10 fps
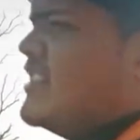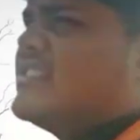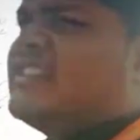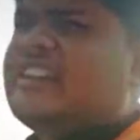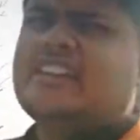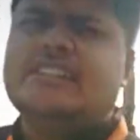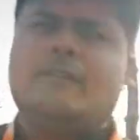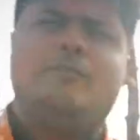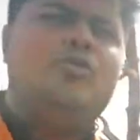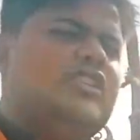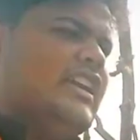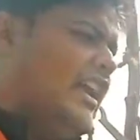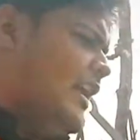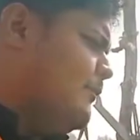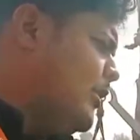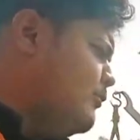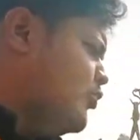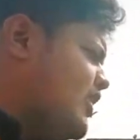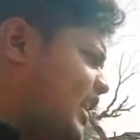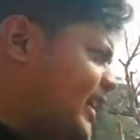किस तरीके से फूल रहा है फल
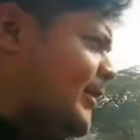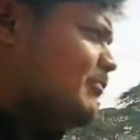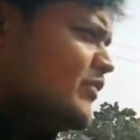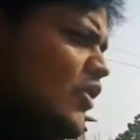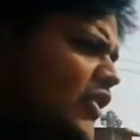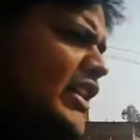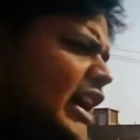फूल रहा है और